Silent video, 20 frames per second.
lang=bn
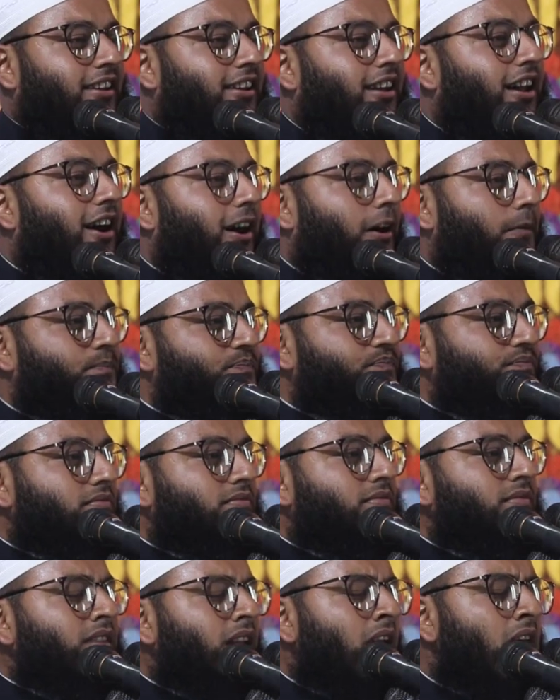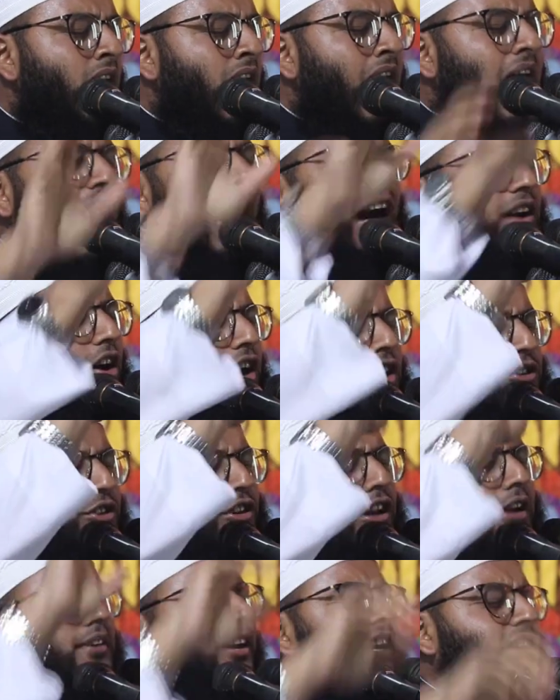আল্লাহ আরো
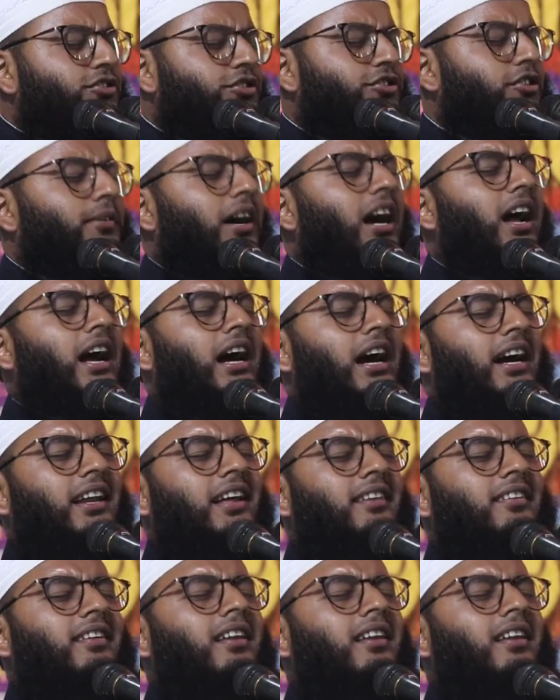জুলে বলেন সুবাহান